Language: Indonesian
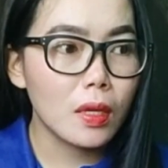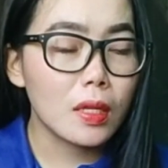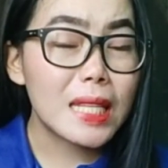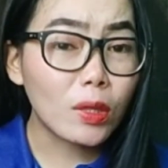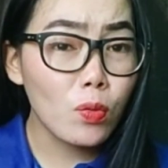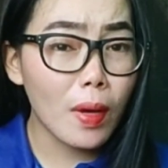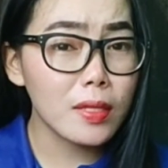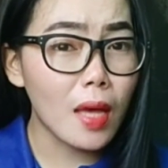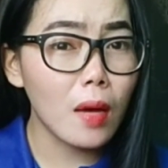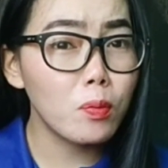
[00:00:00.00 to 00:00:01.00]
satu
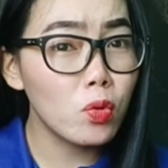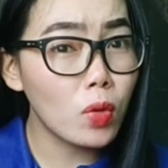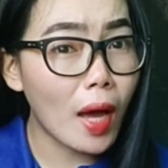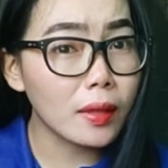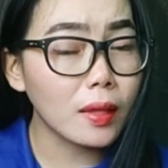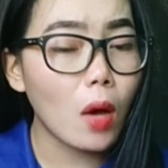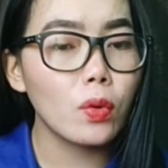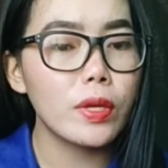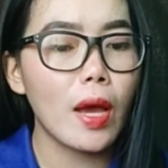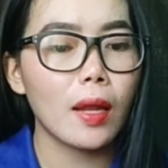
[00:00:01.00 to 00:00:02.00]
masa puluhan
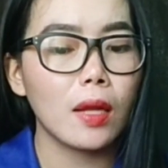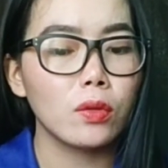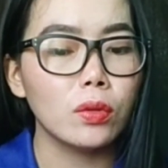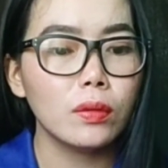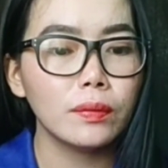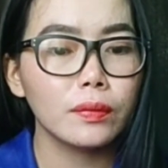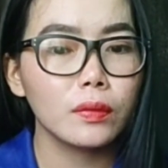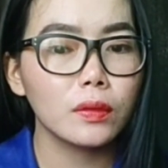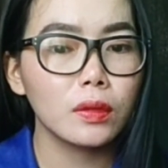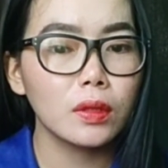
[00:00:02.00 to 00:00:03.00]
tahun yang lalu
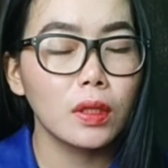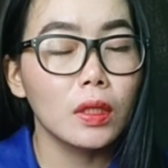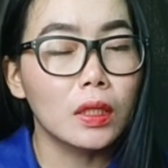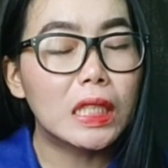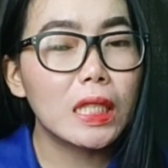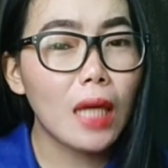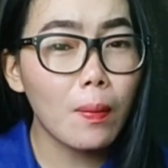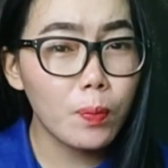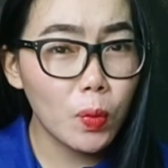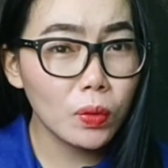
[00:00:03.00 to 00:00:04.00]
di
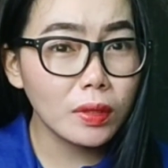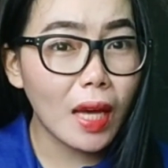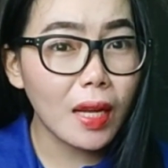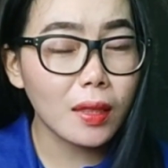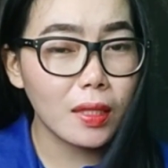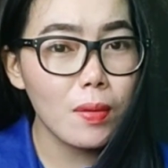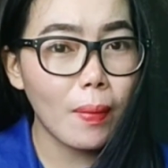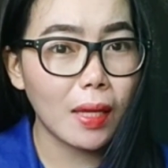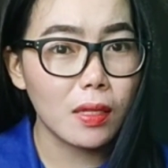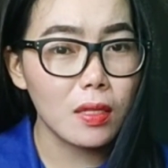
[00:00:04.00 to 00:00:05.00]
kampung darat
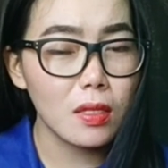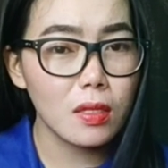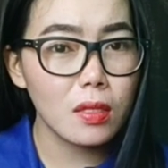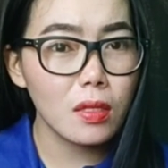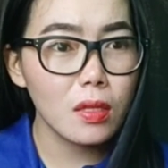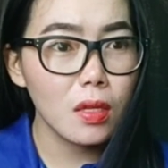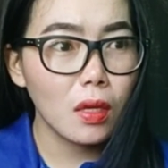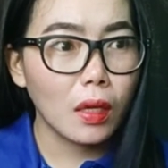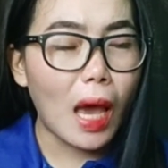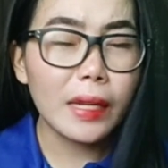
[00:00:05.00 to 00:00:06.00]
Kimanis
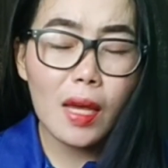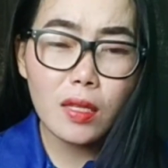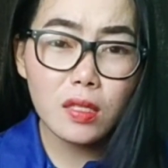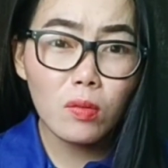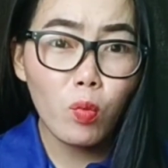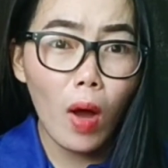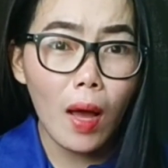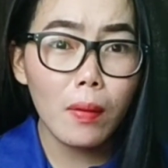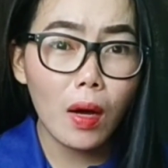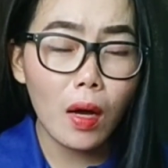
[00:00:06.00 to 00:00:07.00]
ada
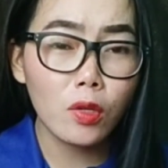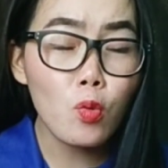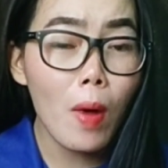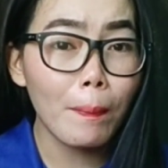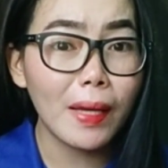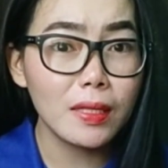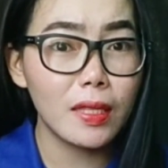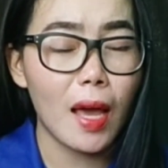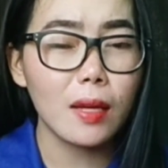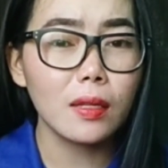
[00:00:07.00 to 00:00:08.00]
sebuah rumah
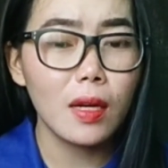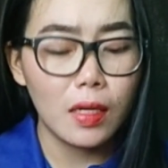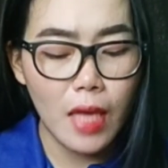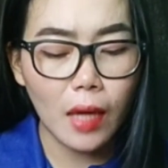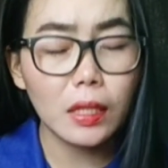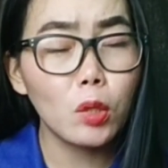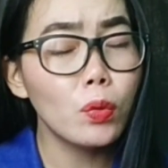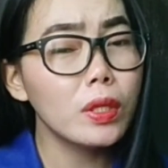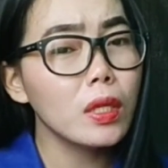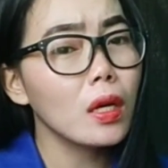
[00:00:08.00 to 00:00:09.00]
panjang yang
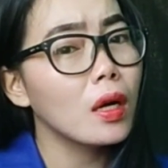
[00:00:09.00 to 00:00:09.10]
dihuni